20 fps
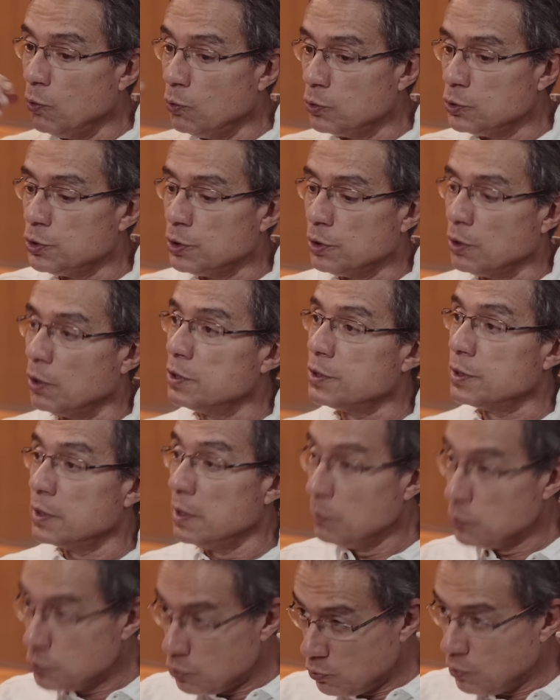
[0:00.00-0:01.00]
onde nós
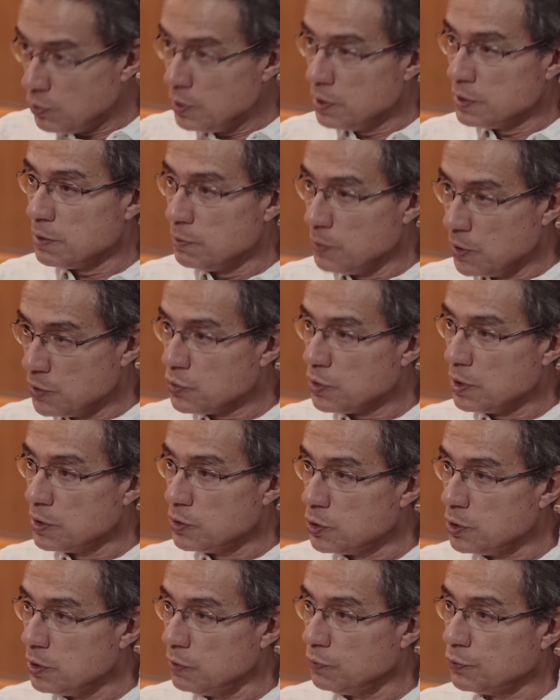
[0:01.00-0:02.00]
temos o conhecimento
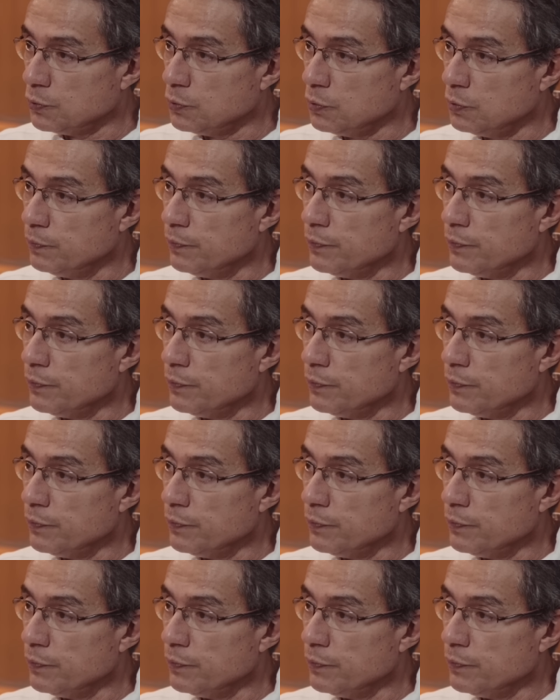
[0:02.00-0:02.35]
científico,